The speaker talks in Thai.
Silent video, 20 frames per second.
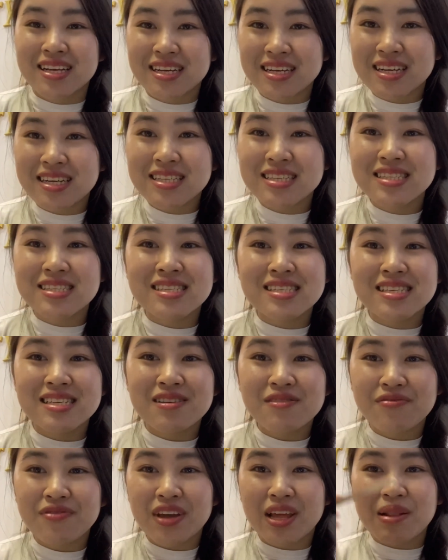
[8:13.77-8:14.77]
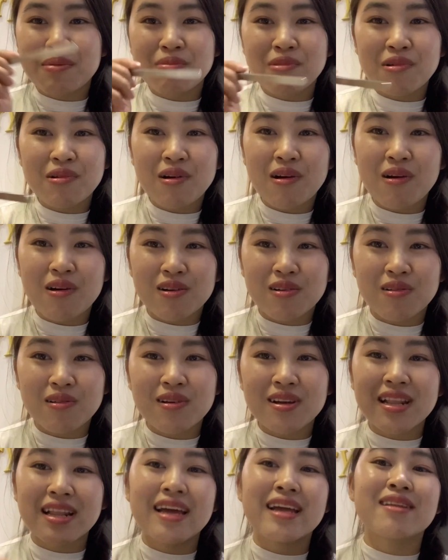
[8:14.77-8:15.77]
ขึ้นซื้อ Facebook ของน้องร
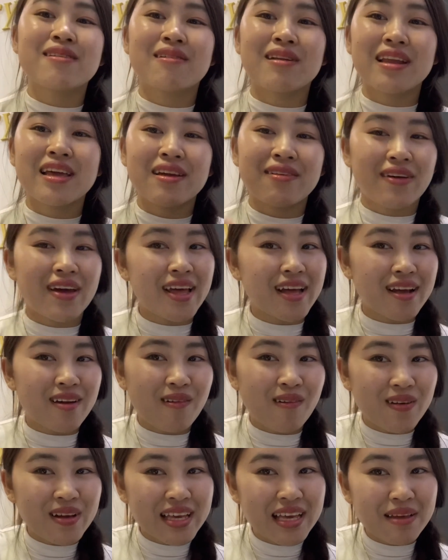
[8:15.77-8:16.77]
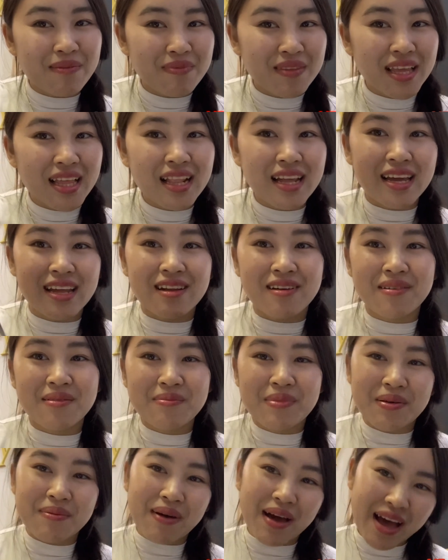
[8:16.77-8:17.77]
ถและน้องลีไว้ กองคลิปนี้เลยเนาะ
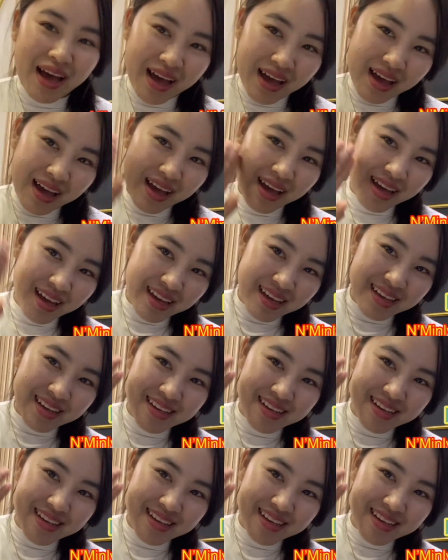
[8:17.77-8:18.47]
บ๊ายบาย